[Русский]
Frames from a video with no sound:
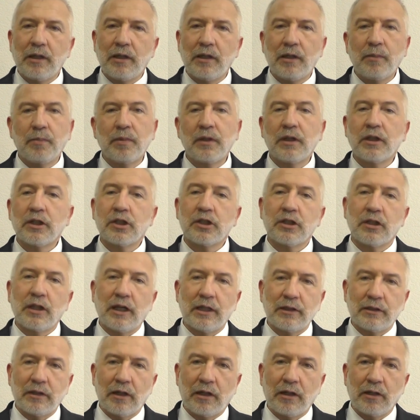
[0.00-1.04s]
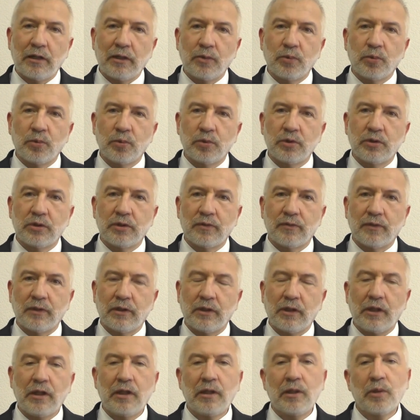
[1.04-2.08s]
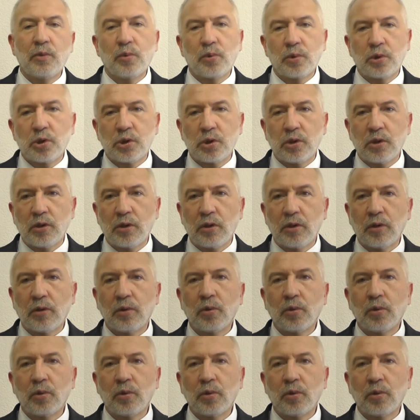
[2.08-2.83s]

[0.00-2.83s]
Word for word: и благожелательные отзывы, и не очень,